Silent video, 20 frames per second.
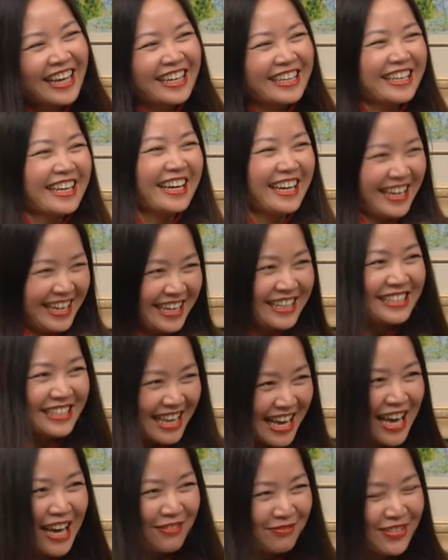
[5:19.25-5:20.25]
bị chửi
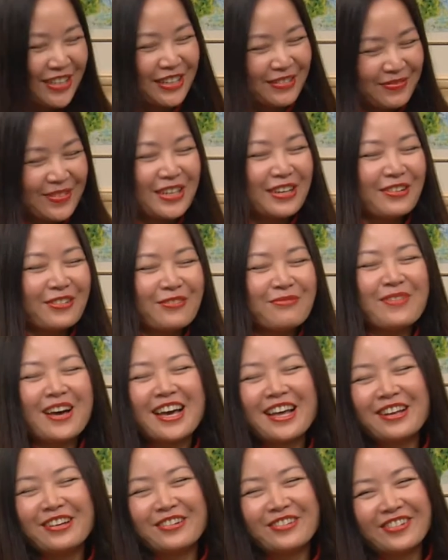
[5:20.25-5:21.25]
dạ yeah, bị bị u
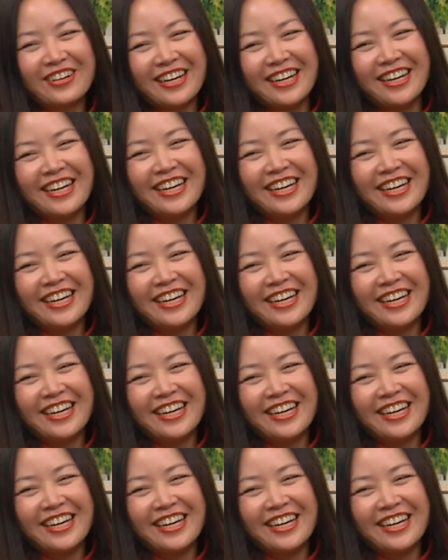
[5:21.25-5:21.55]
mê luôn